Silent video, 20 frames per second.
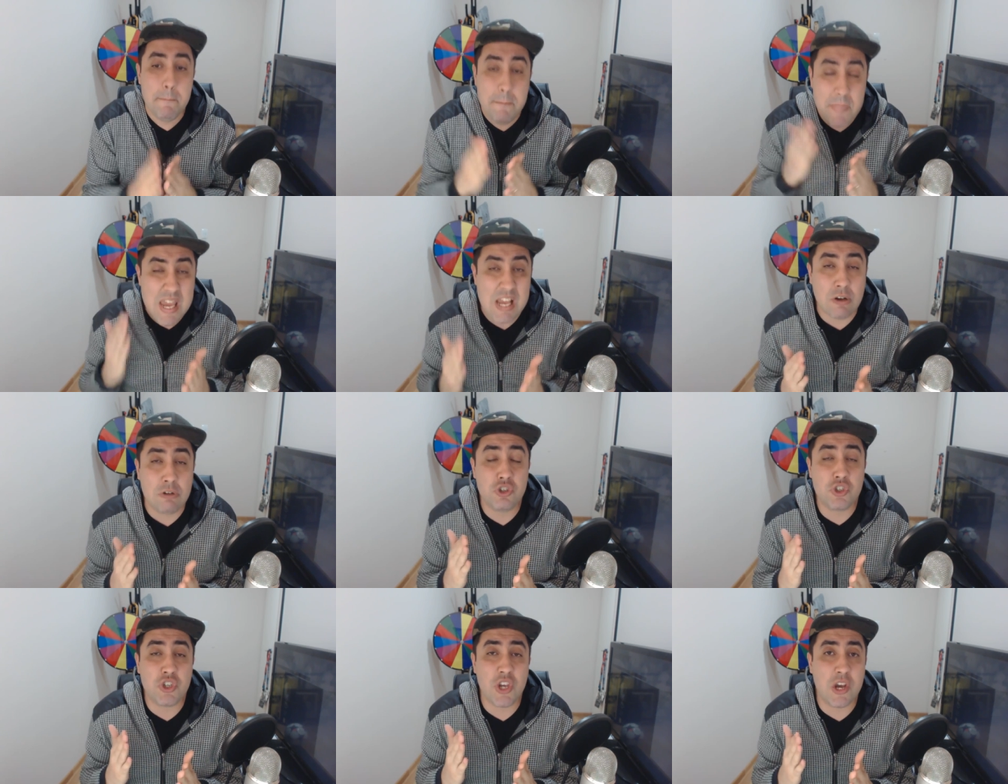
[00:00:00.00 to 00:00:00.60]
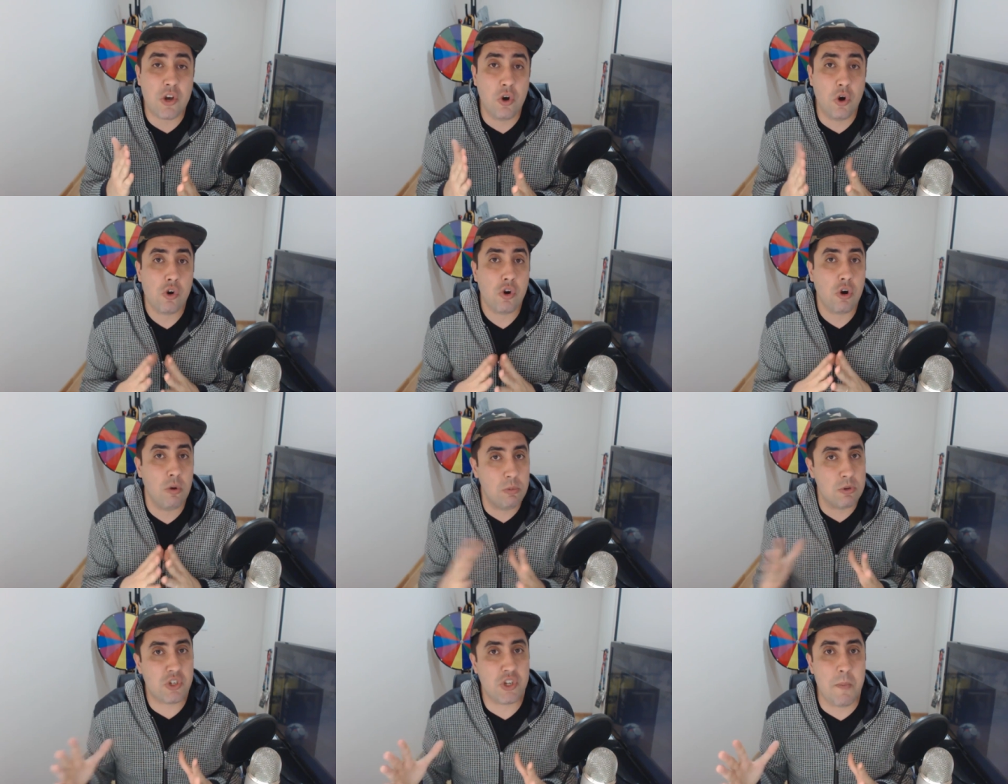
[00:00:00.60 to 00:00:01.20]
Mi consejo,
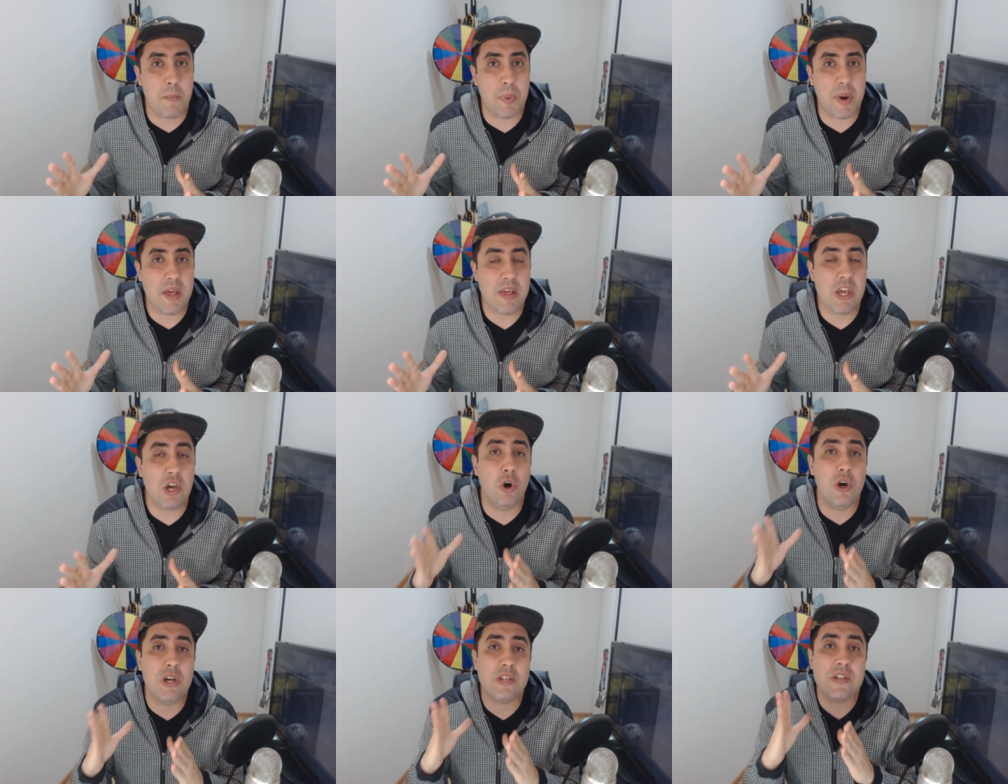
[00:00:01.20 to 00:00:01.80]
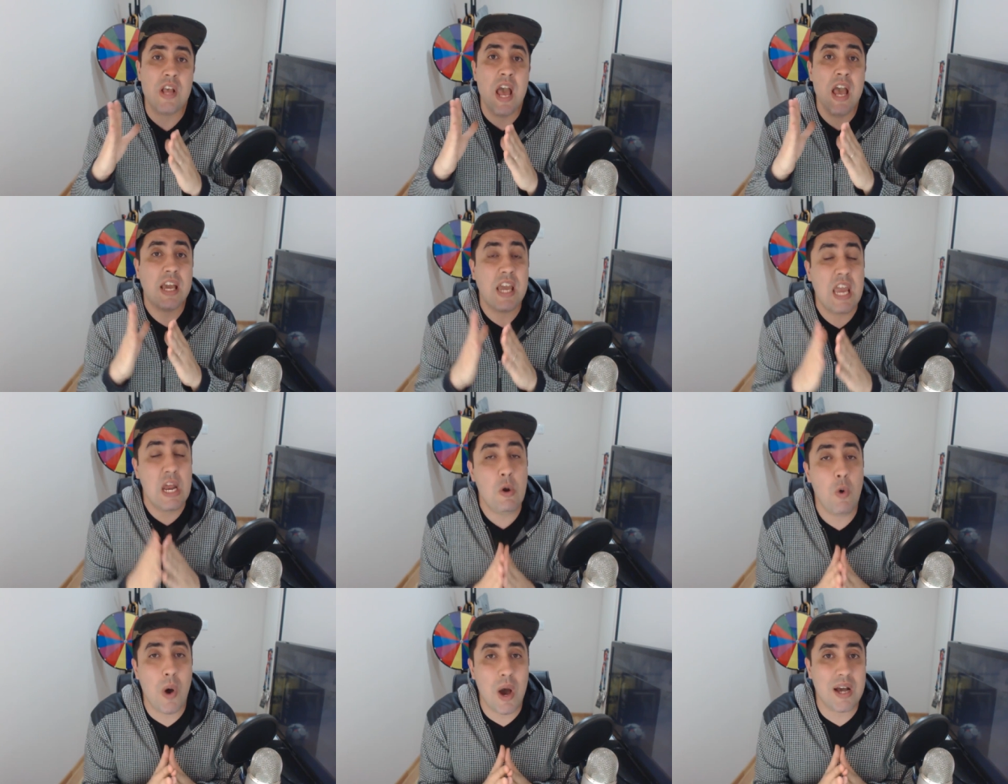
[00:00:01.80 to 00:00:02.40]
como siempre digo, es
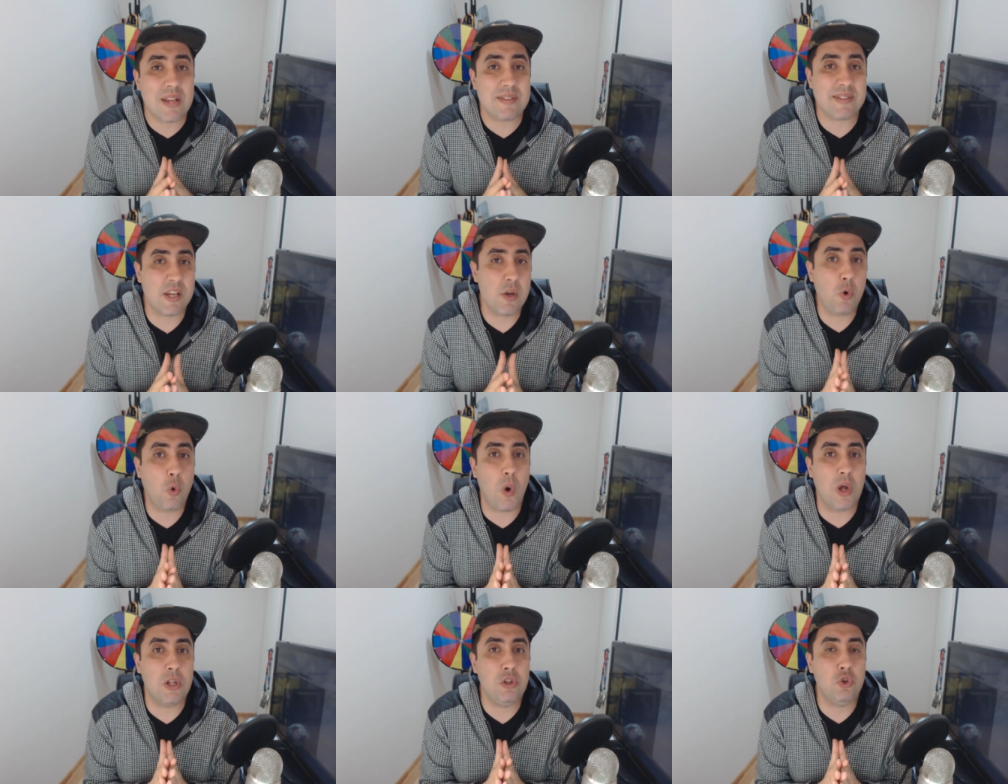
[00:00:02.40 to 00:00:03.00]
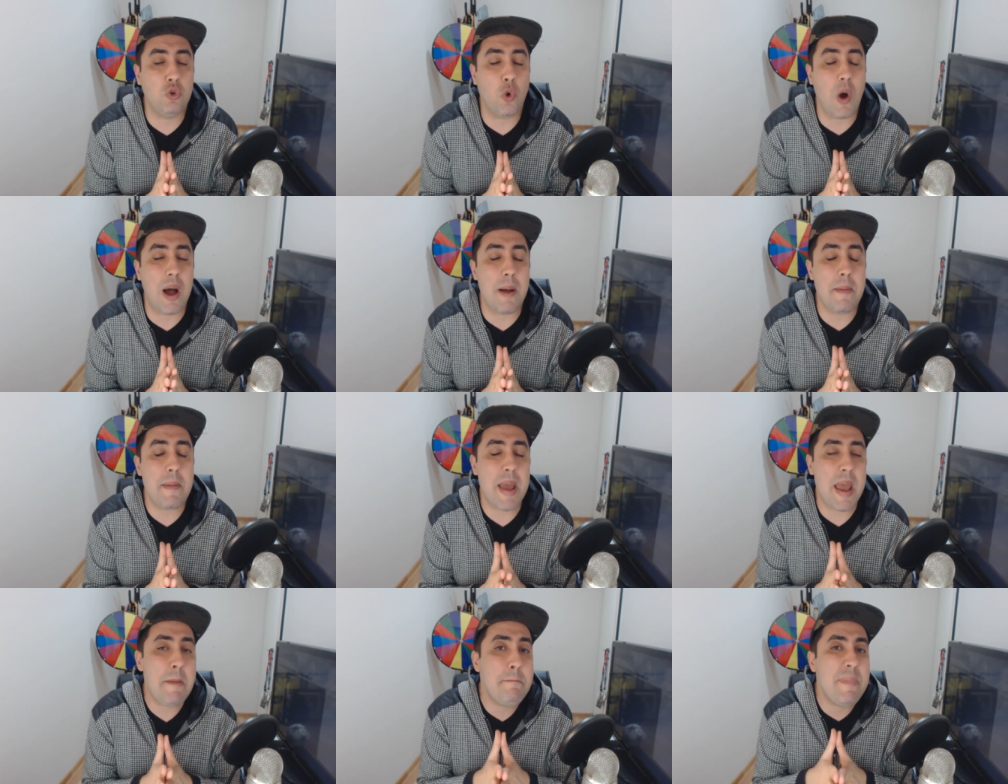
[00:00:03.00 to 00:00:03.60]
que lo hagas en cuanto
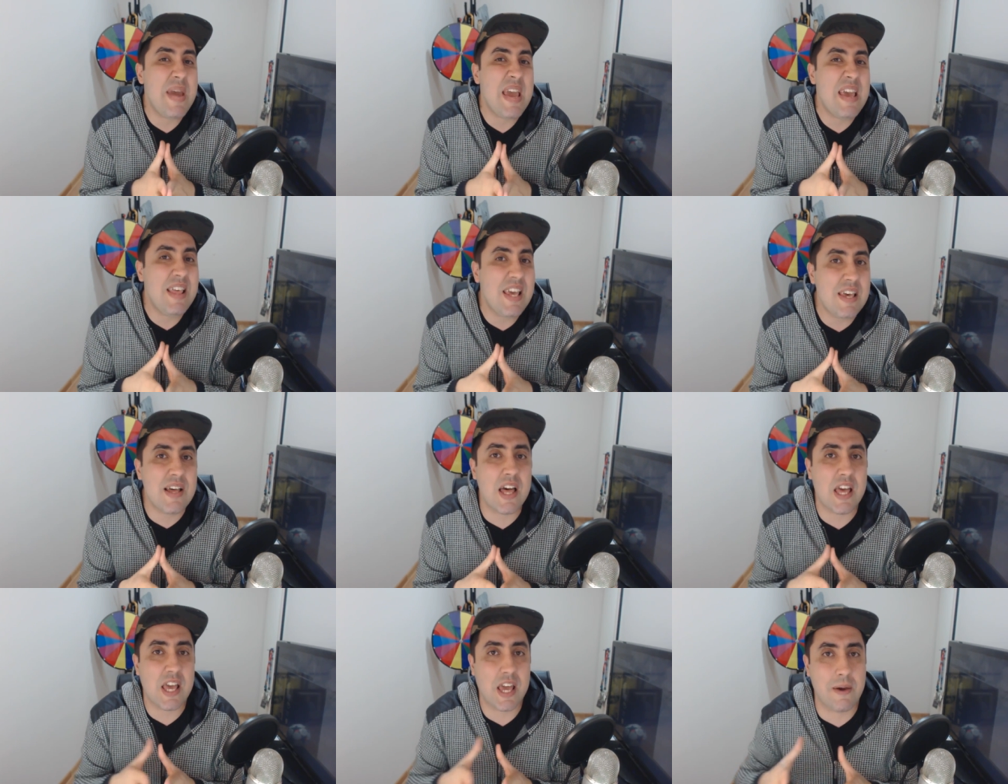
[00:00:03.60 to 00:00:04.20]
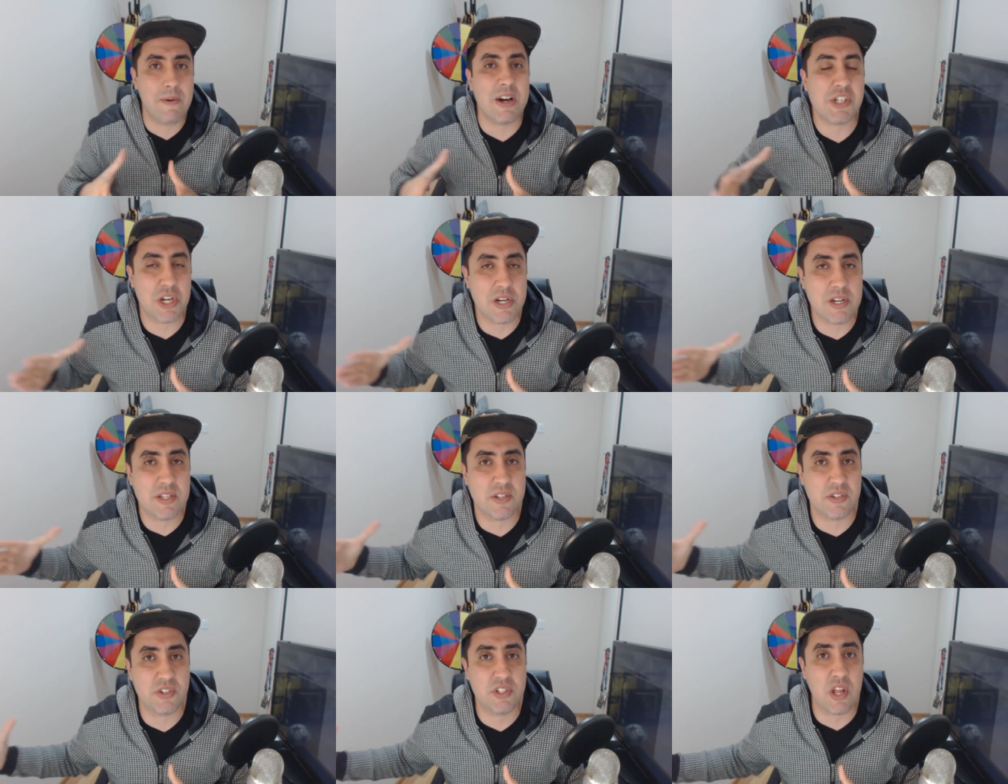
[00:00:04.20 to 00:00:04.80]
a, en medida de que vayas
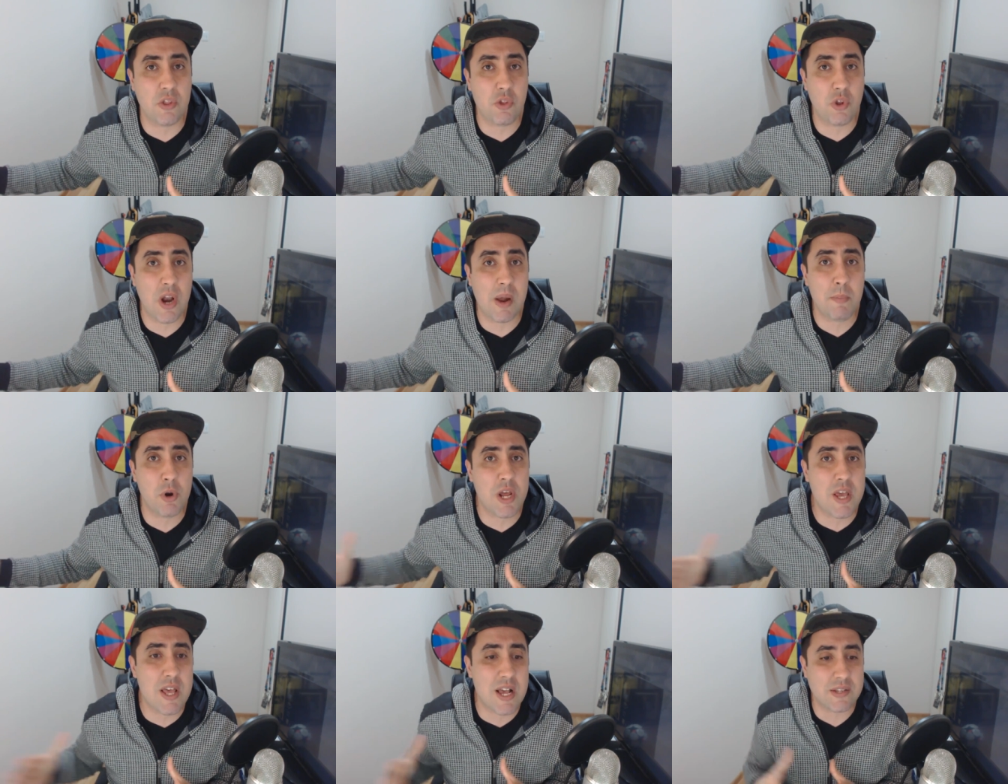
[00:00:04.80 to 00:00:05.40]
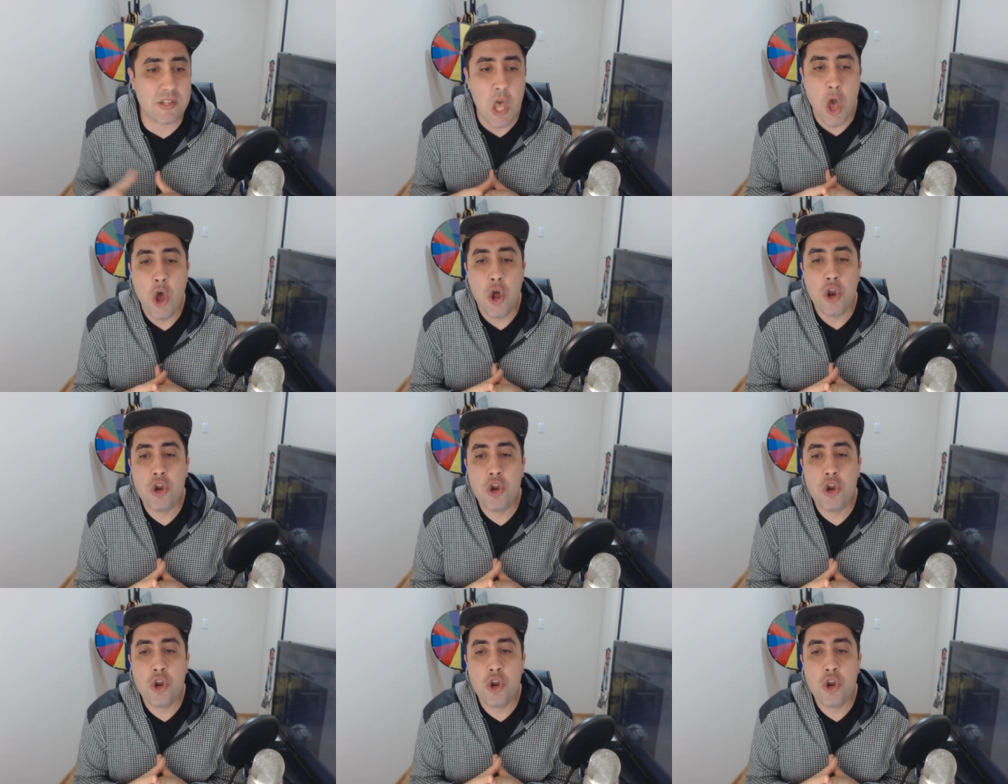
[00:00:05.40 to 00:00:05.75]
necesitando las monedas,